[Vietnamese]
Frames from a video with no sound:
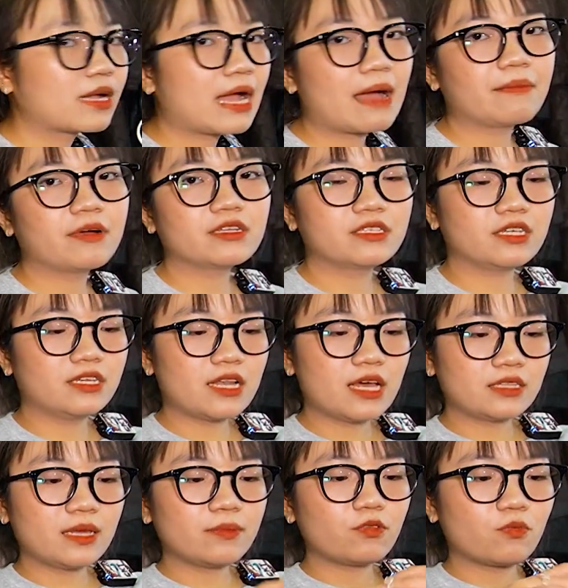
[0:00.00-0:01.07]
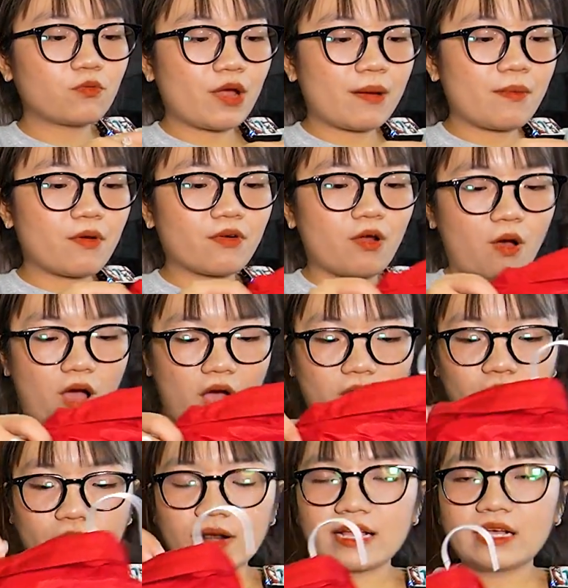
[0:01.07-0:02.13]
K mười chín ạ, tiếp tục với em màu đỏ.
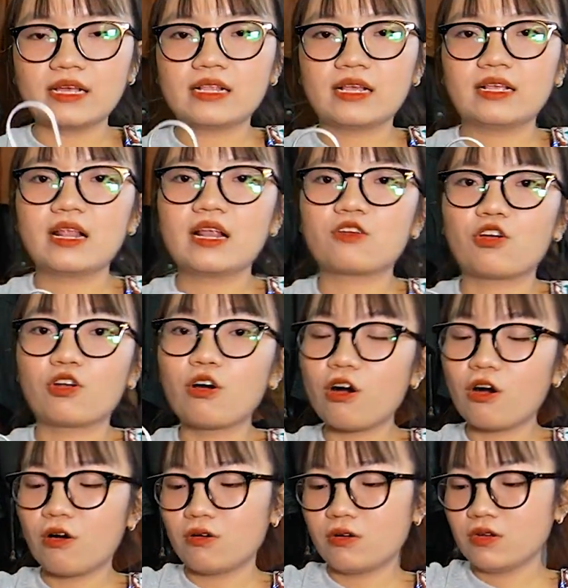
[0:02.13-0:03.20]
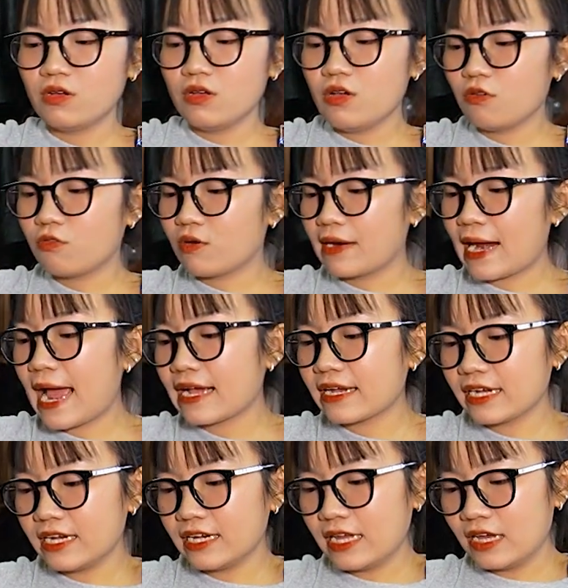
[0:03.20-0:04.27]
Con này thấy là đỏ đô của
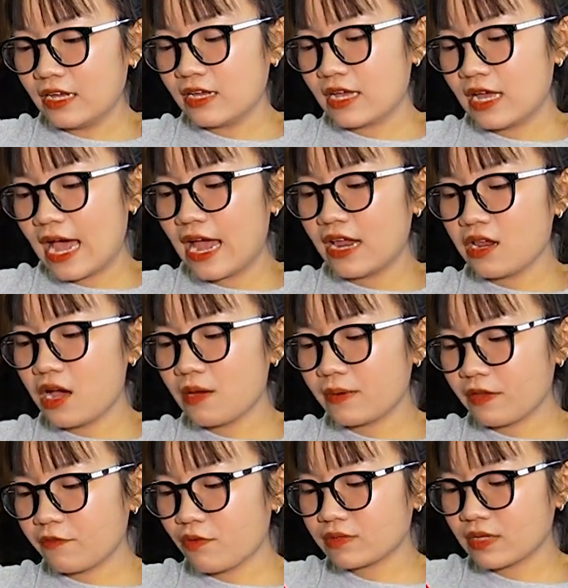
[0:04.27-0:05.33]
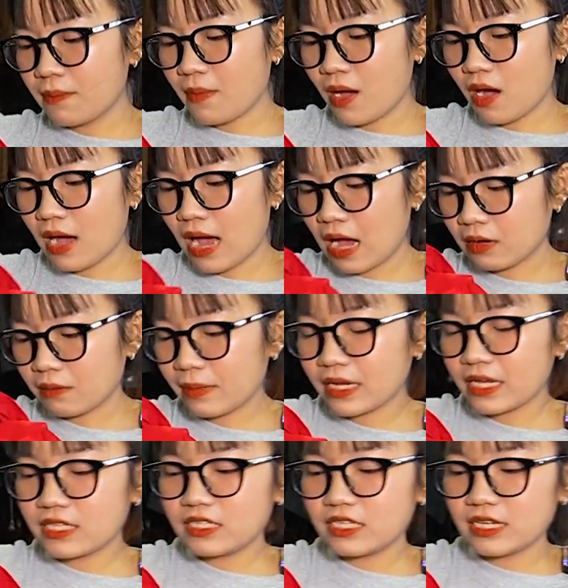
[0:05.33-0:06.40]
Nike này, hai lớp này, form size M hàng Made
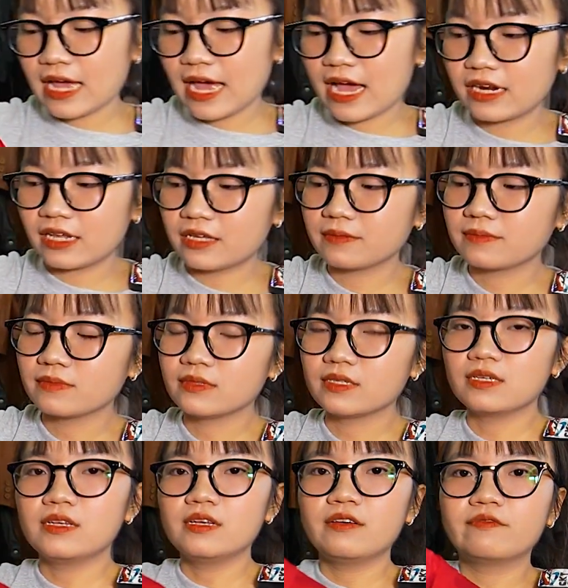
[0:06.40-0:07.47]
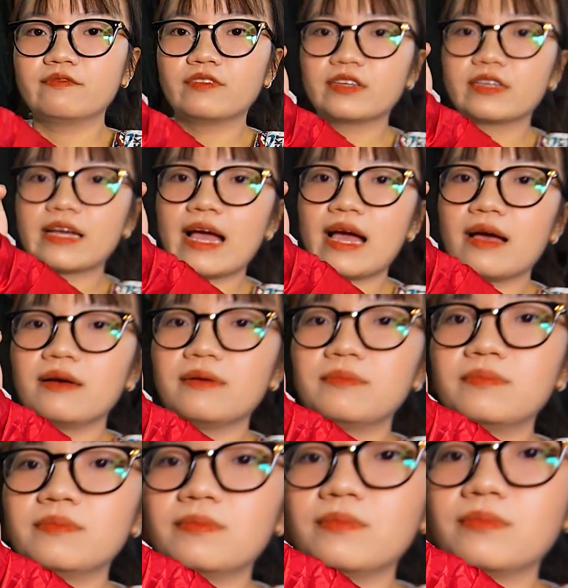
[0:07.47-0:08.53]
in China này. Với K
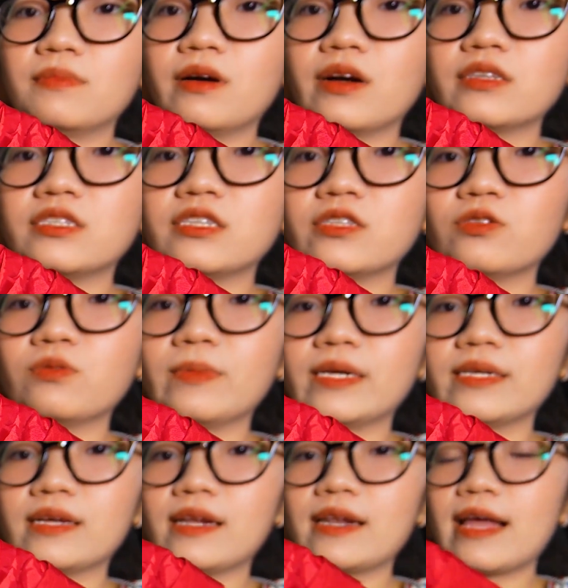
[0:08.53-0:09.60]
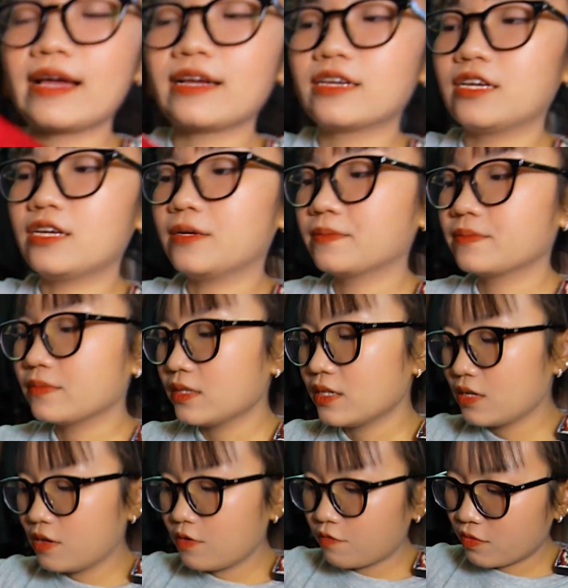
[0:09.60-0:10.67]
mười chín giúp mình nhá, Nike.
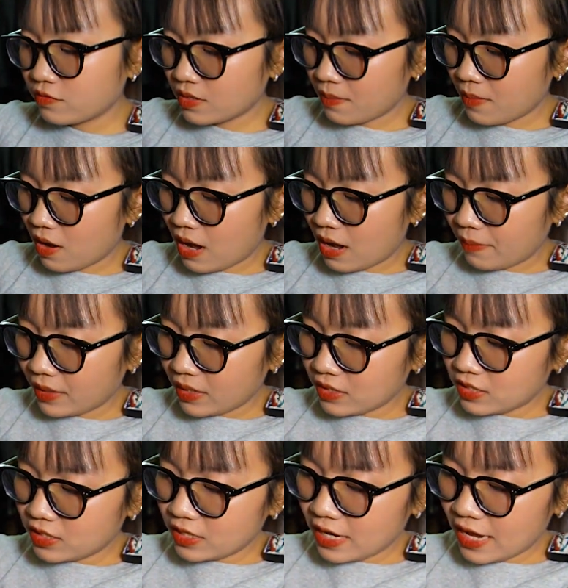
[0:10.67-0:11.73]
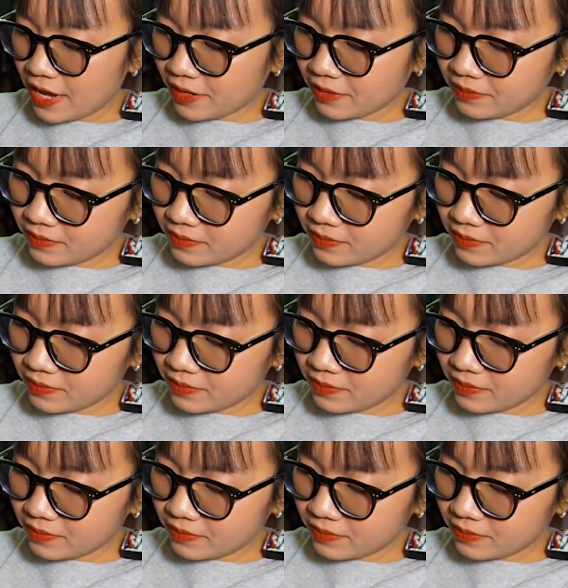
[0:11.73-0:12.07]
Form size M hàng Made in China.